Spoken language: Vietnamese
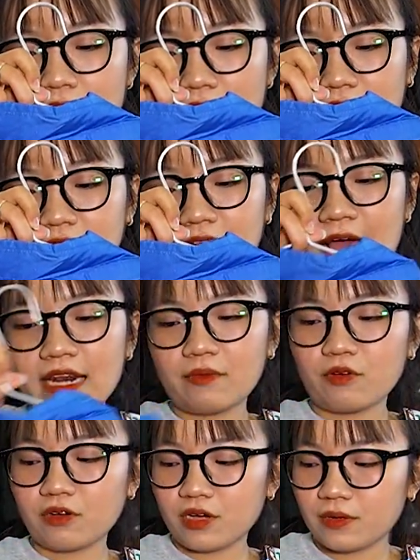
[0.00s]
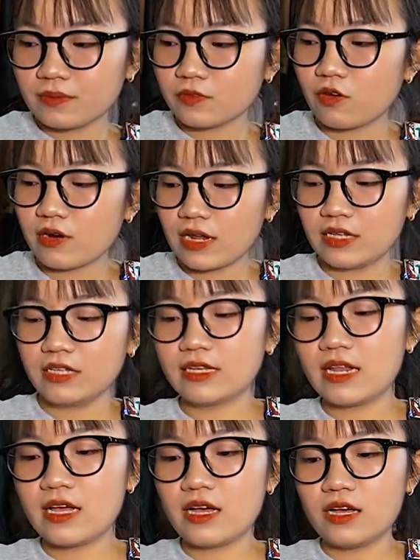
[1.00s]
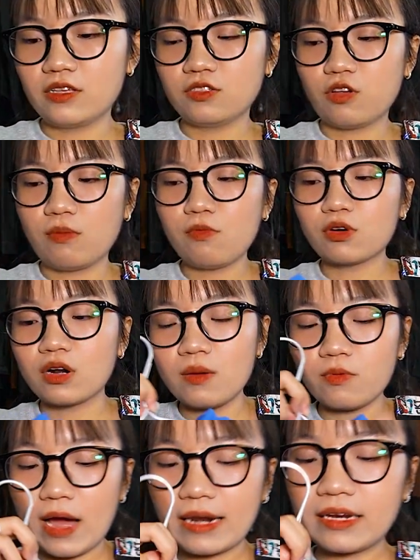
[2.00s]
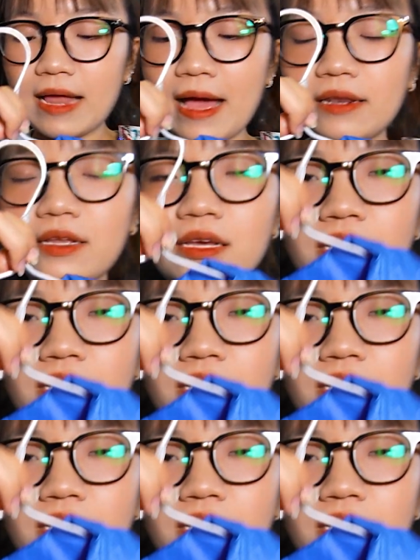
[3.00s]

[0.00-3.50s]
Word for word: Adidas này mọi người. Con này thì sẽ là nhóm một lớp của Adidas,